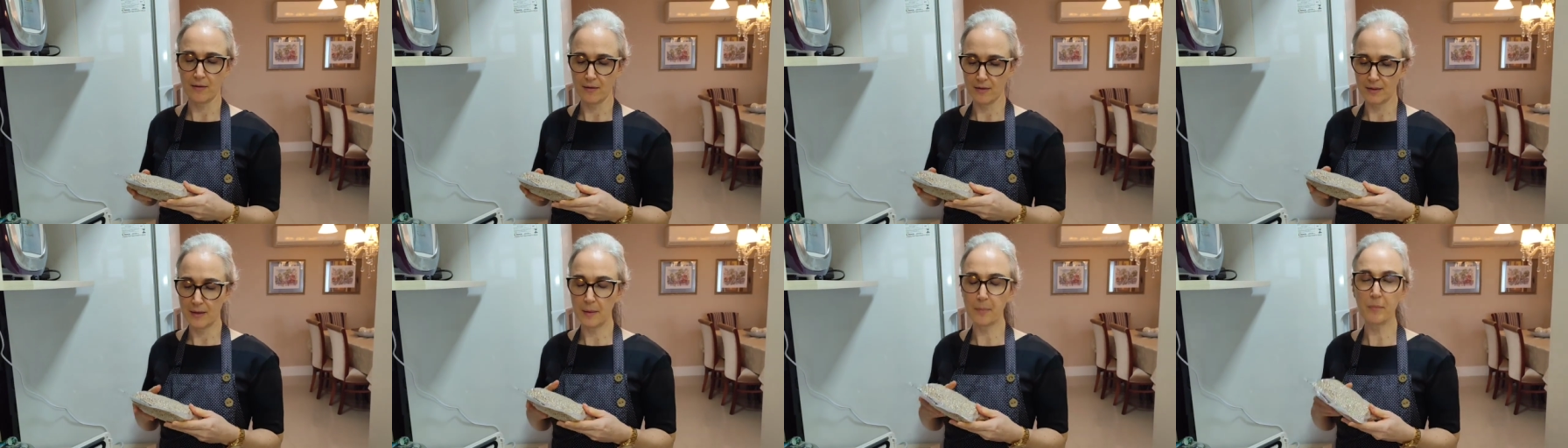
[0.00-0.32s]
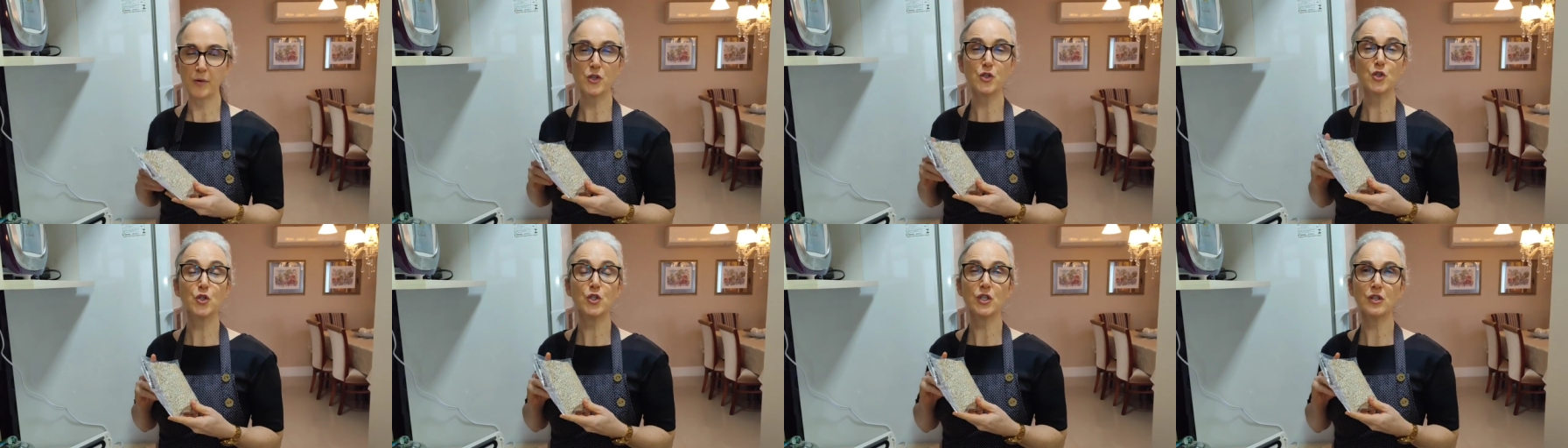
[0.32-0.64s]

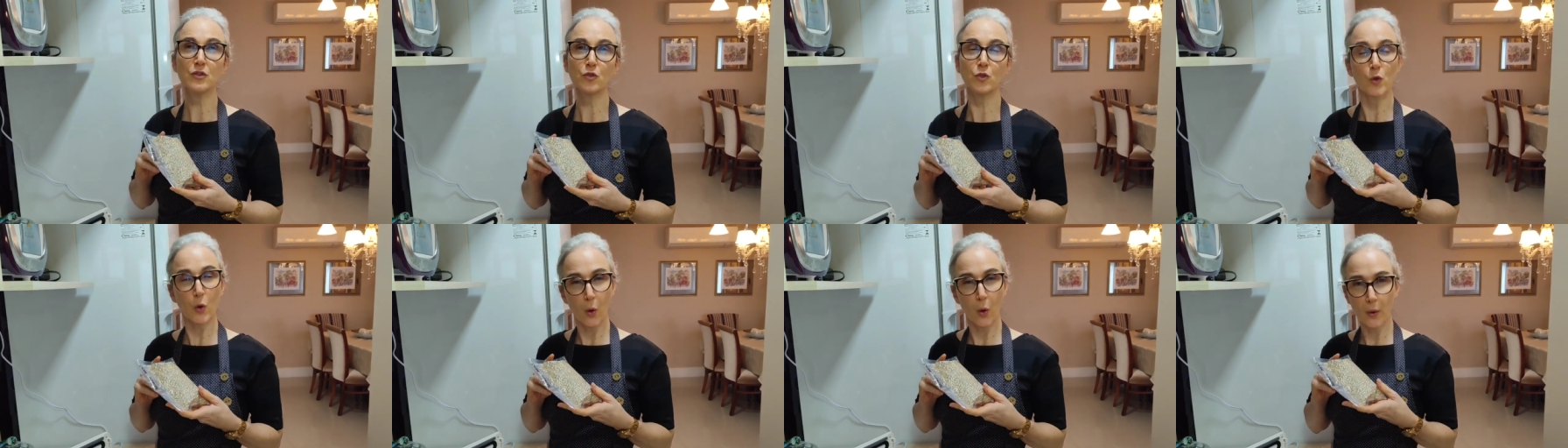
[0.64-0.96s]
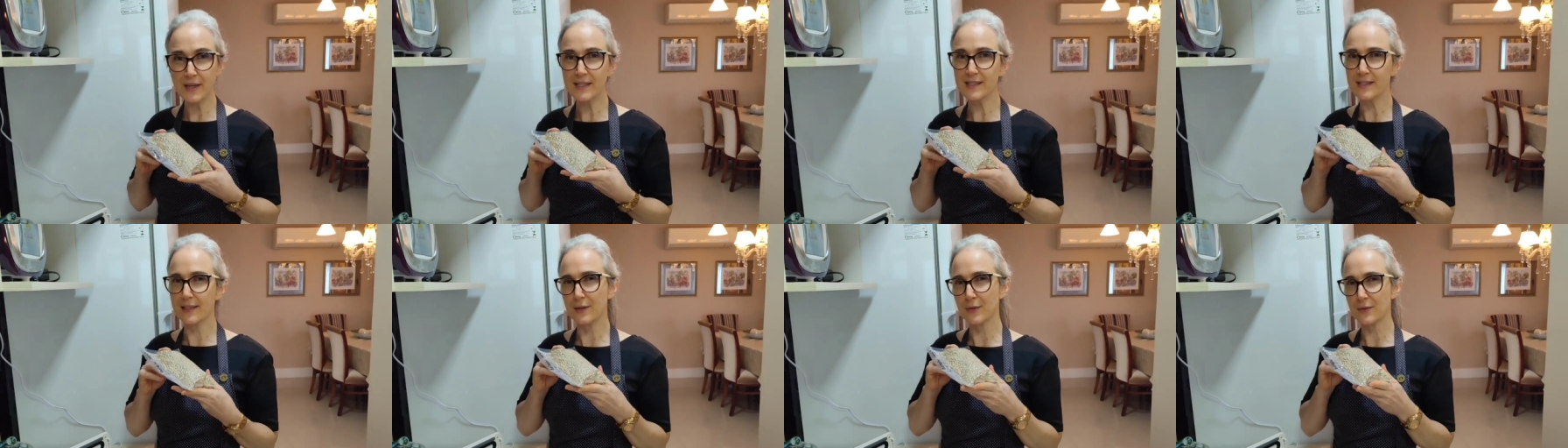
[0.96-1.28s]
Depois de
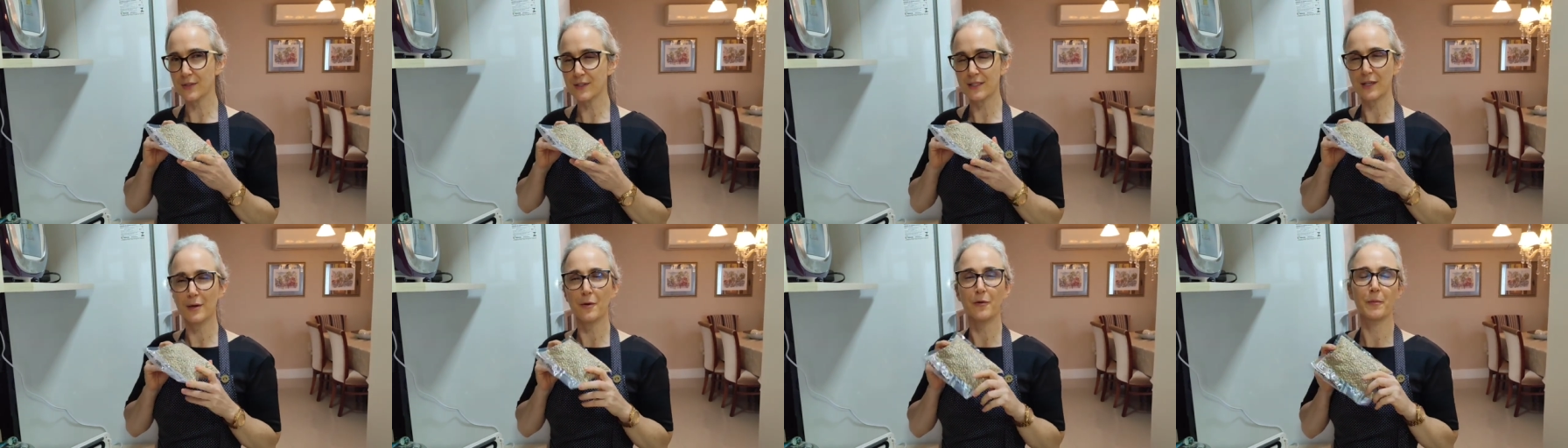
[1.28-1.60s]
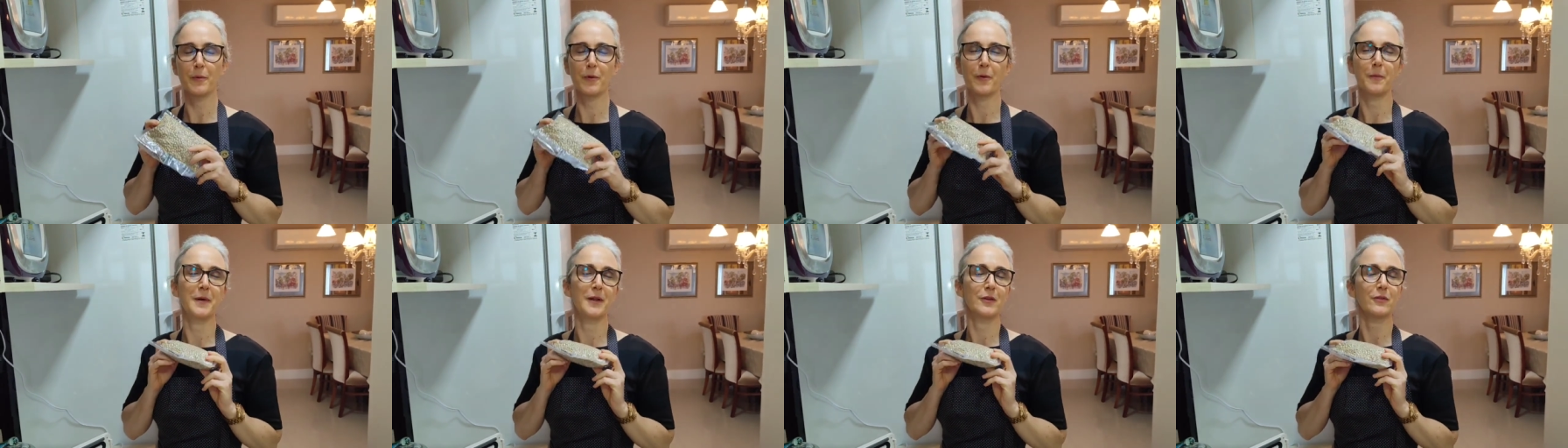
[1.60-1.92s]
dois anos eu
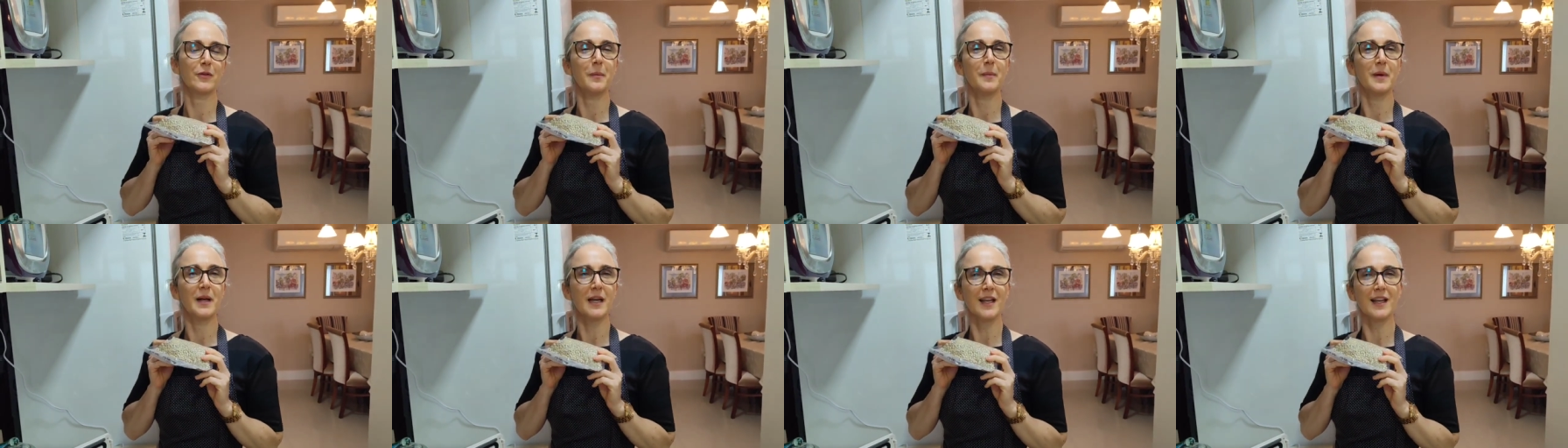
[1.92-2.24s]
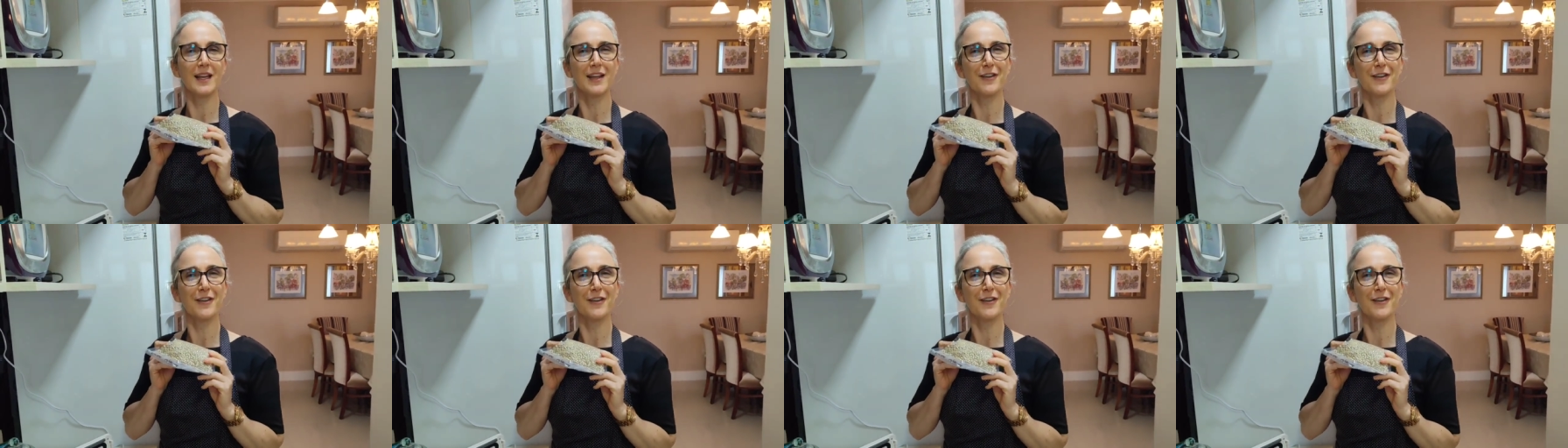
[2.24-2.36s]
prometo abrir